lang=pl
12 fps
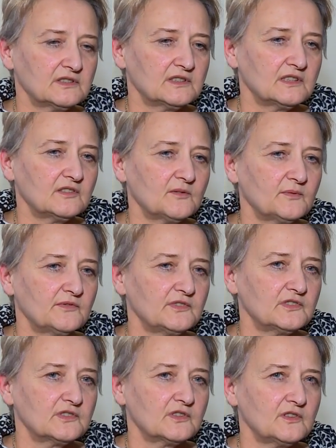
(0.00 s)
Chcę tylko
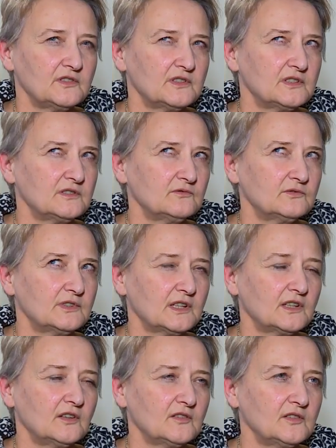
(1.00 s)
powiedzieć, że koniec
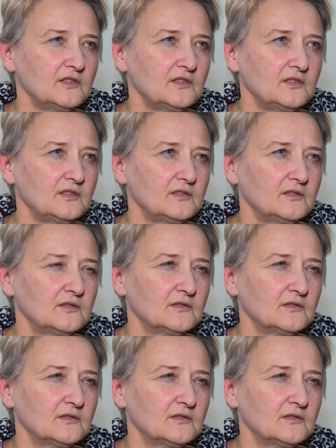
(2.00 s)
lutego i